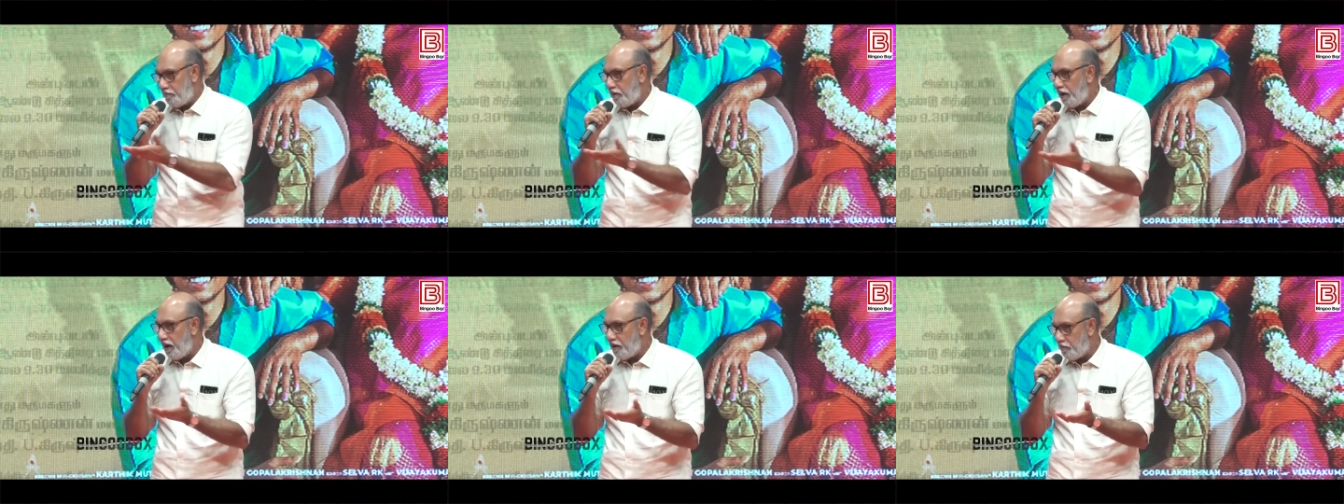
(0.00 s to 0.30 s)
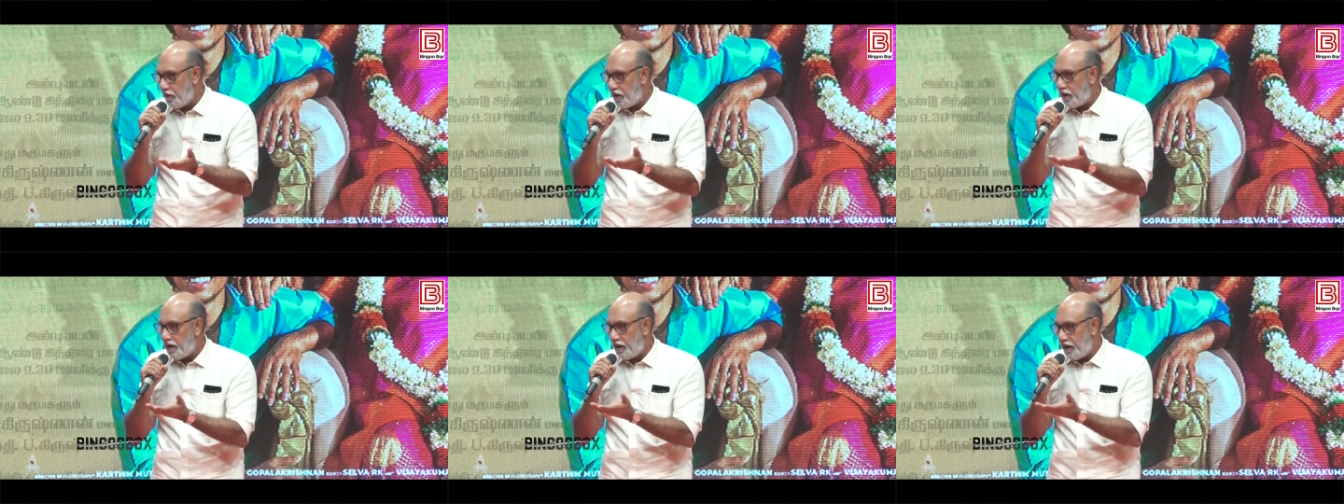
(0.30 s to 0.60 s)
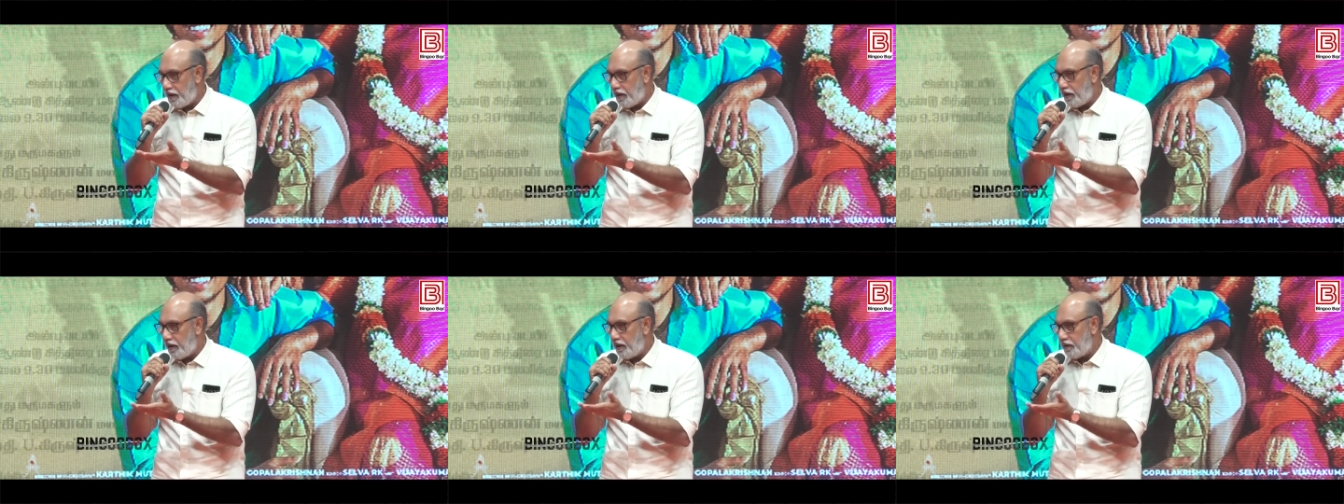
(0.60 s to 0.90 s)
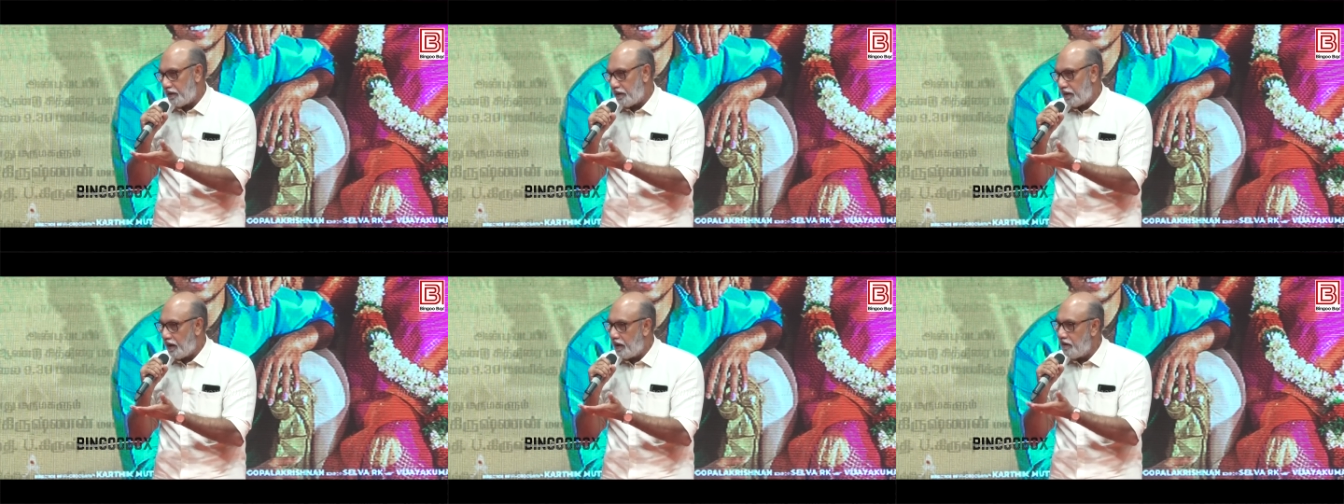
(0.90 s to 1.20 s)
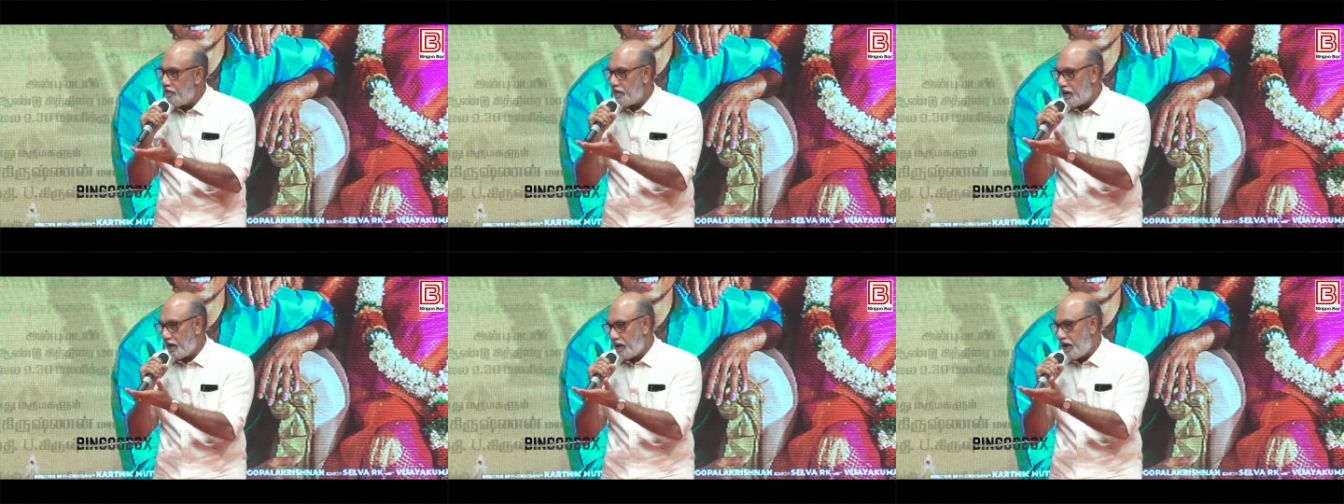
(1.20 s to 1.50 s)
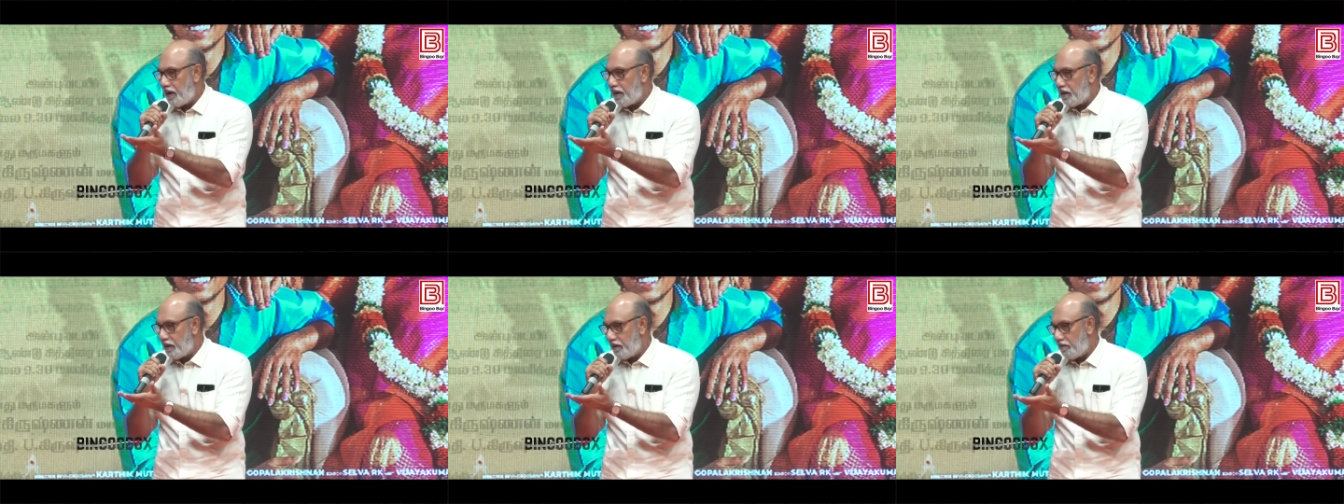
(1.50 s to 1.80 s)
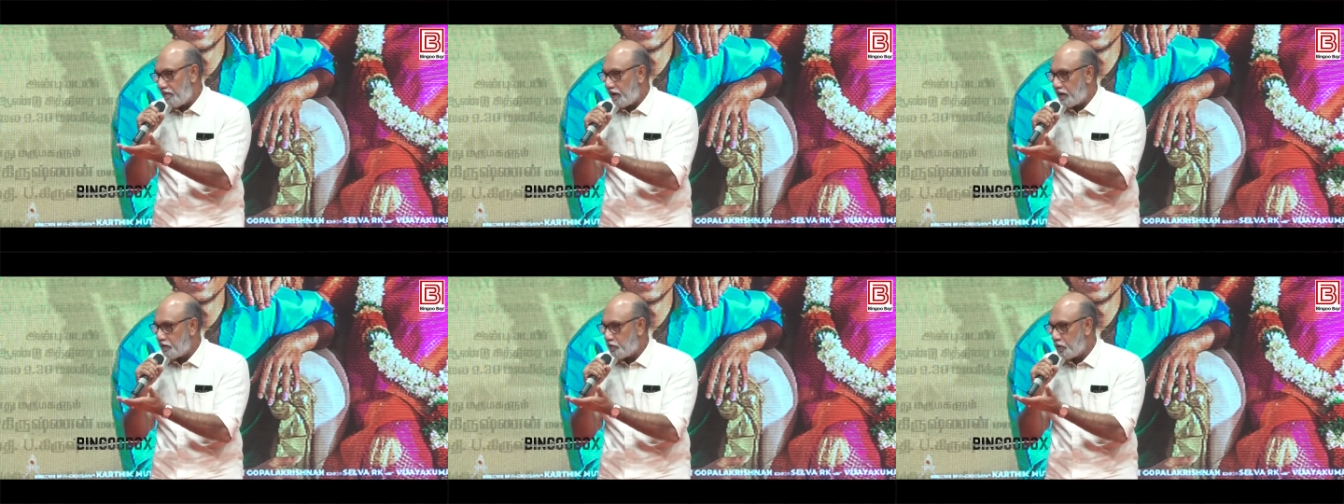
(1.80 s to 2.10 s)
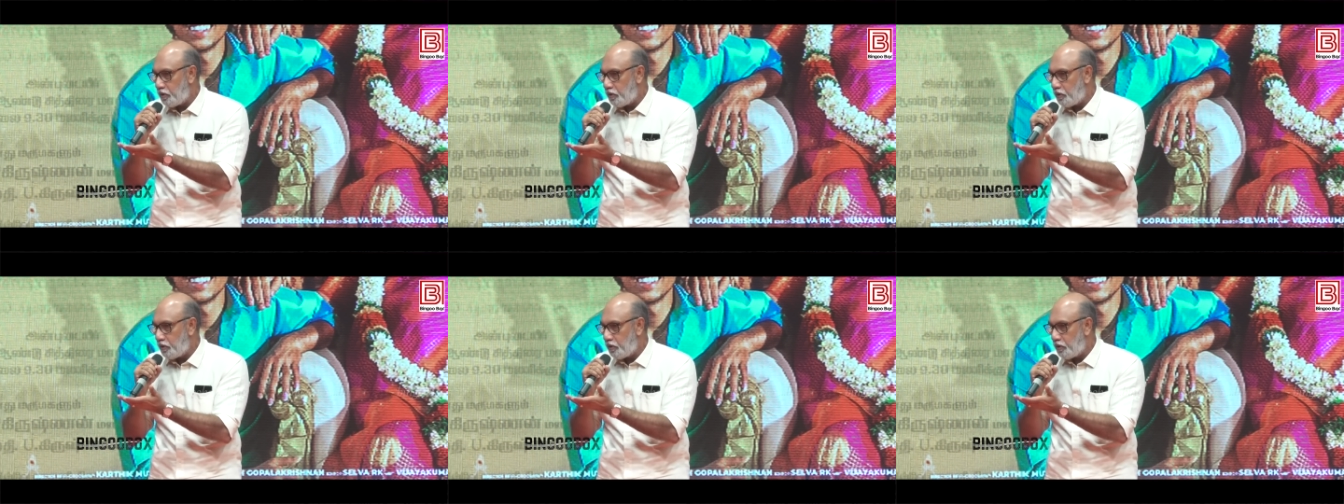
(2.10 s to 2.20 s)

பிராமினா நடிக்கிறேன் லைவ் ரெக்கார்டிங்னு வேலை